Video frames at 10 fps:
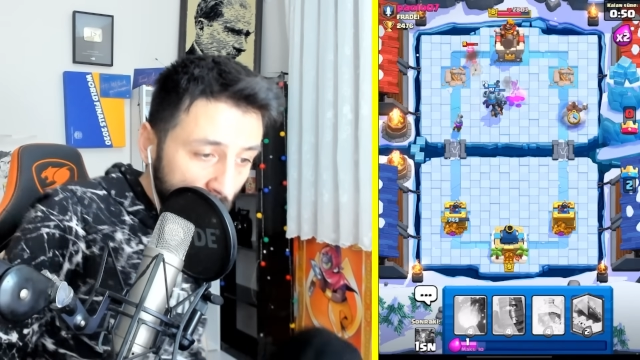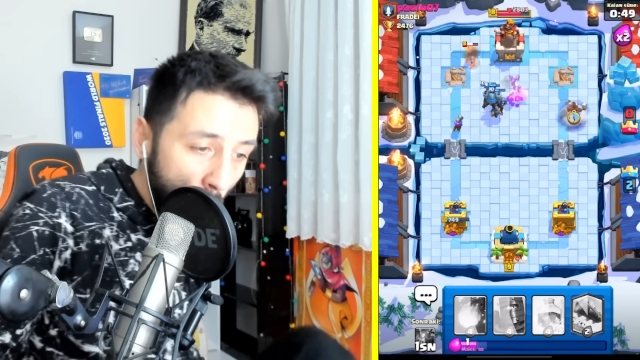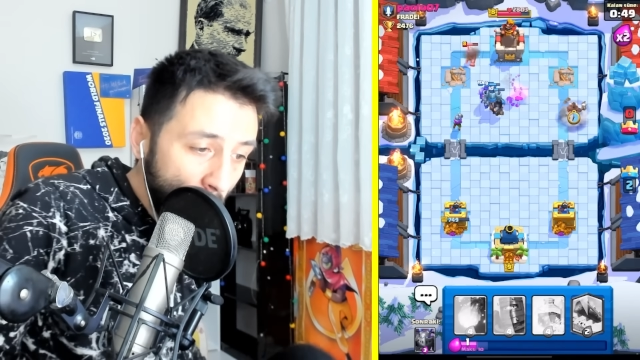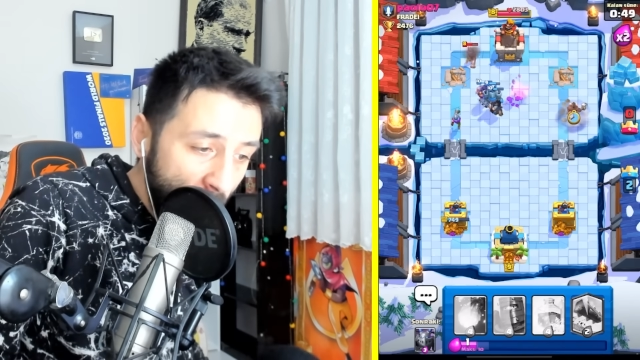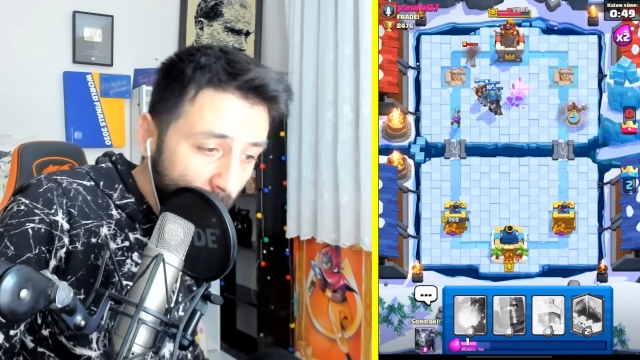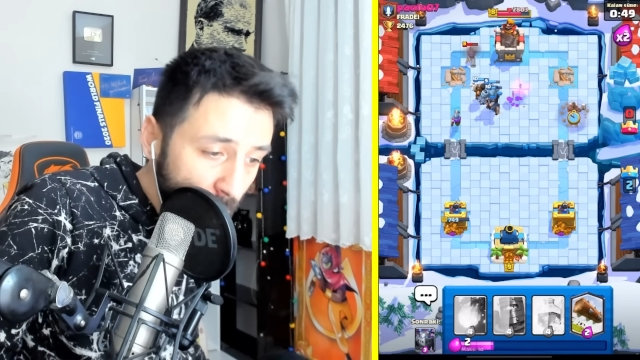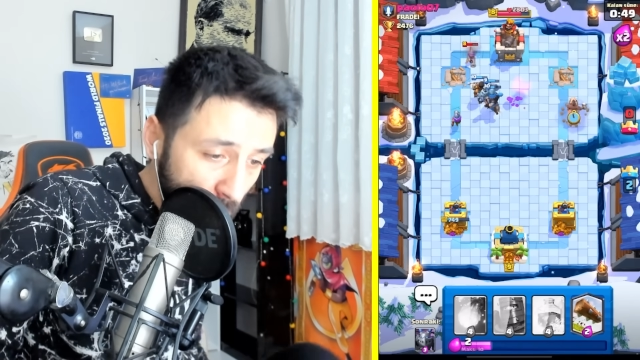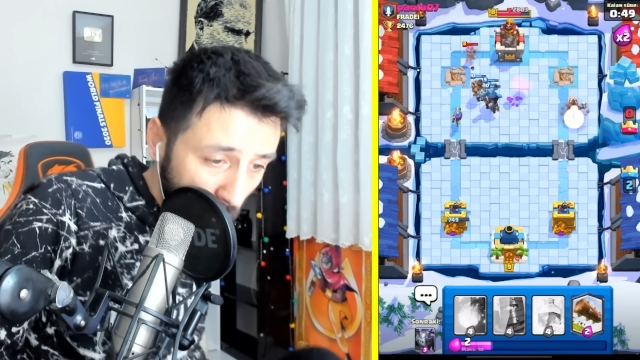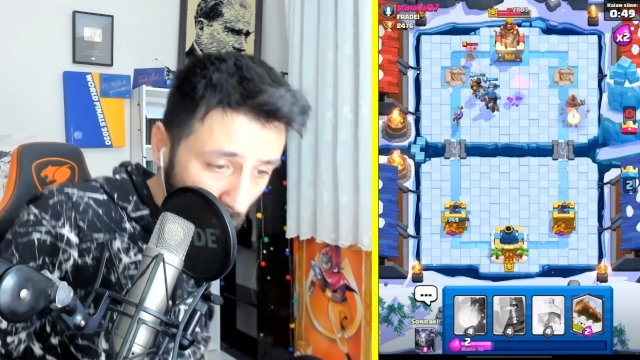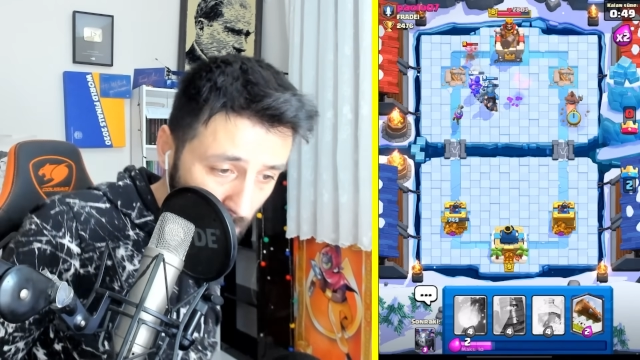normal
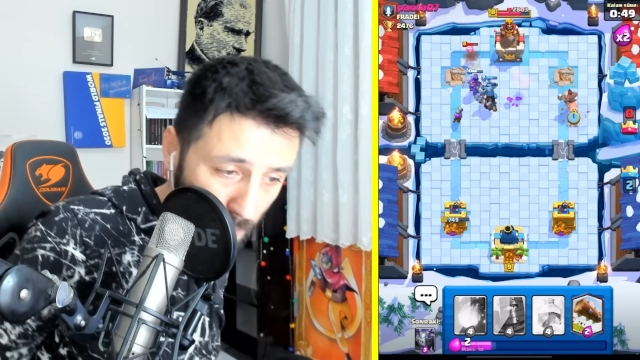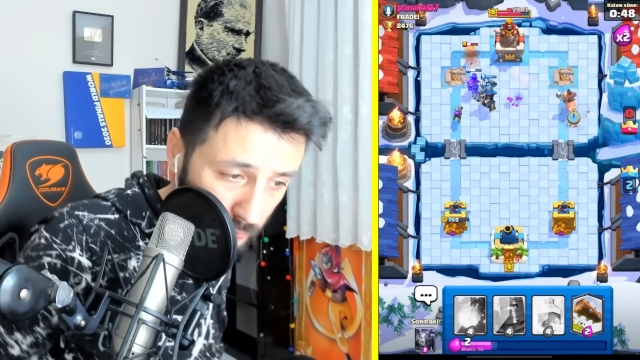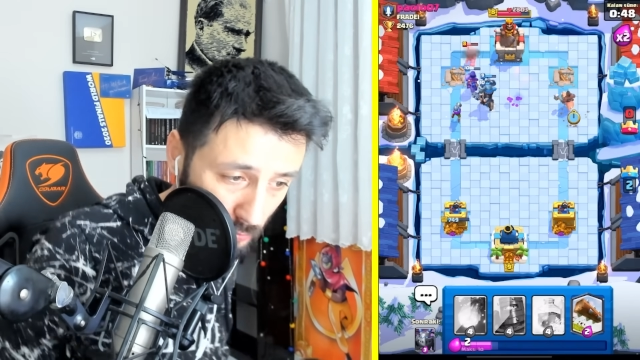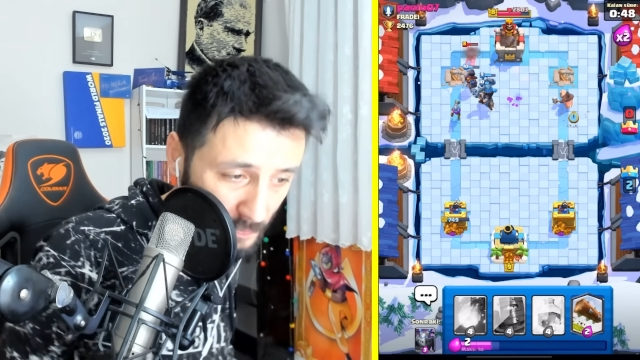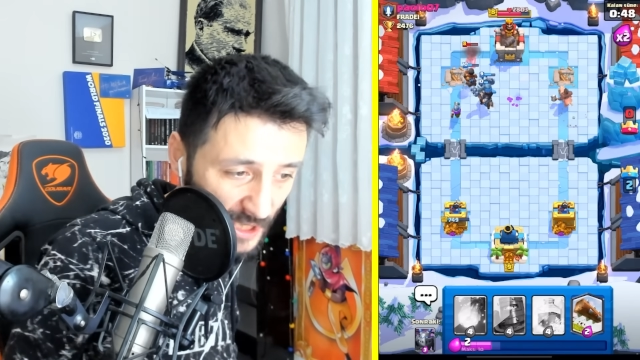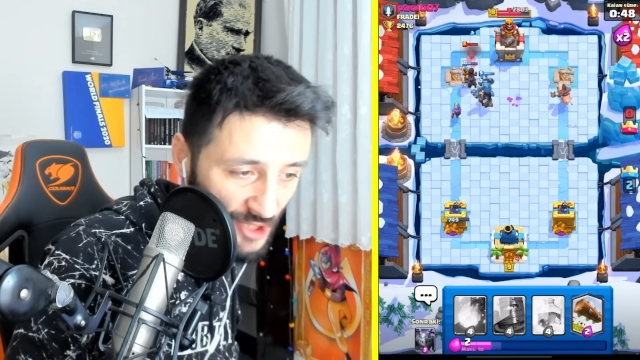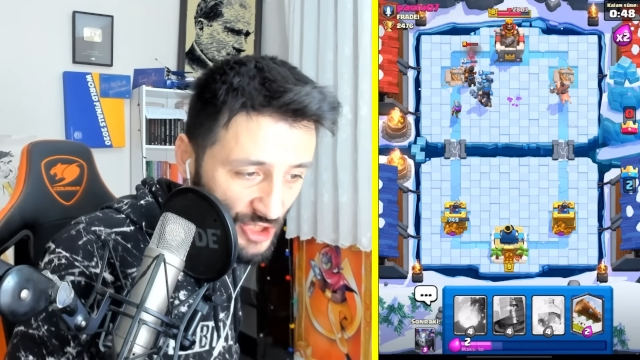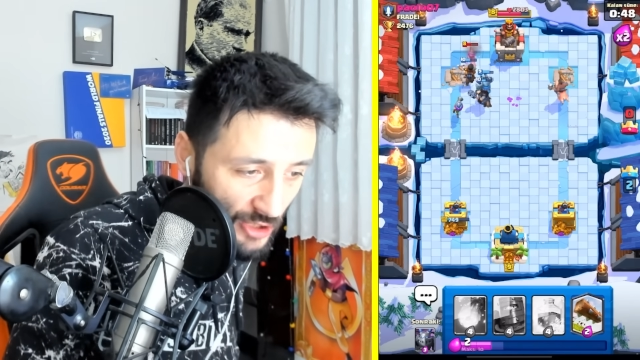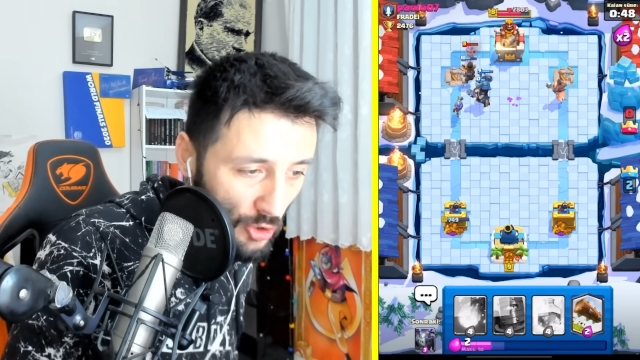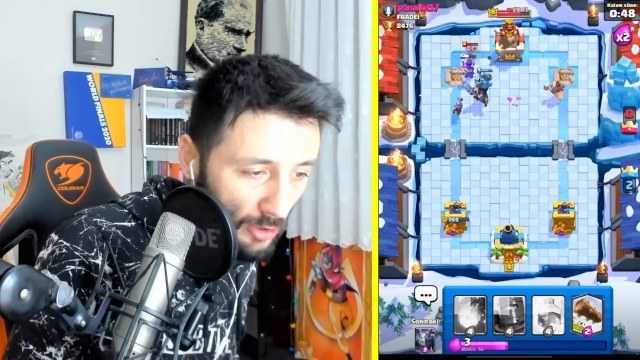
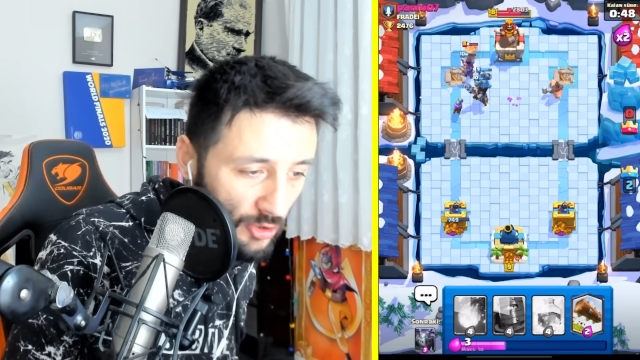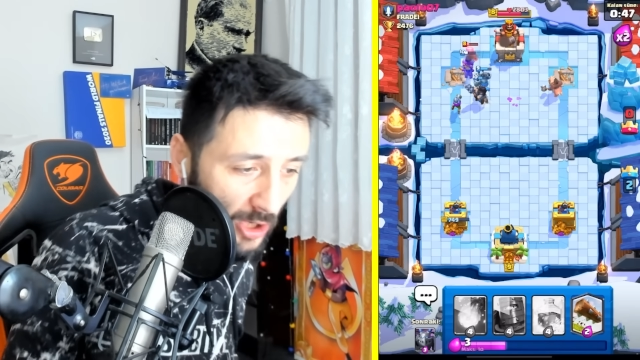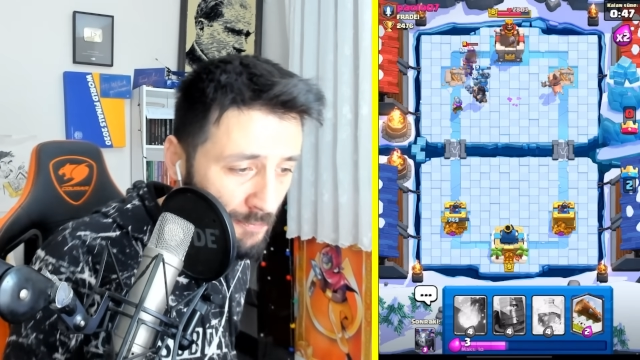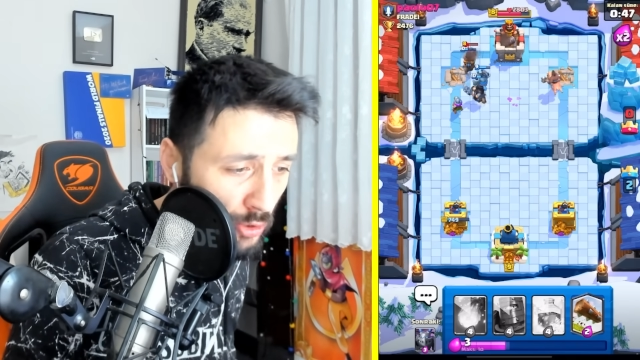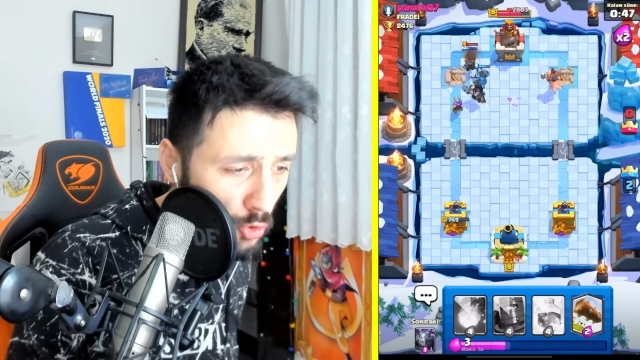biniciyi yolluyorum.